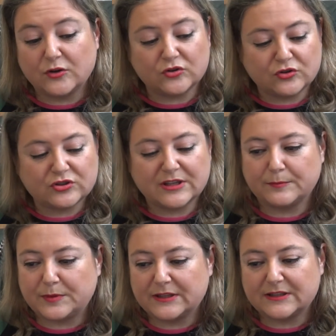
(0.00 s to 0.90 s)
los dos
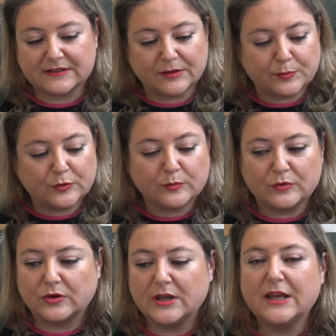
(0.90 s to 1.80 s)
templetes de
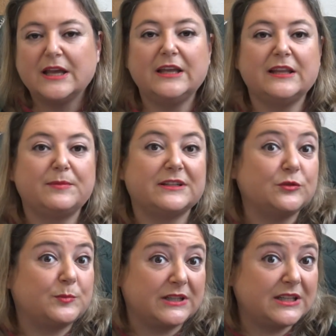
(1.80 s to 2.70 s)
Pombo y del
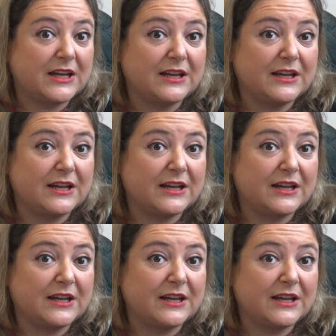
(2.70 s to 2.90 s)
Paseo Pereda,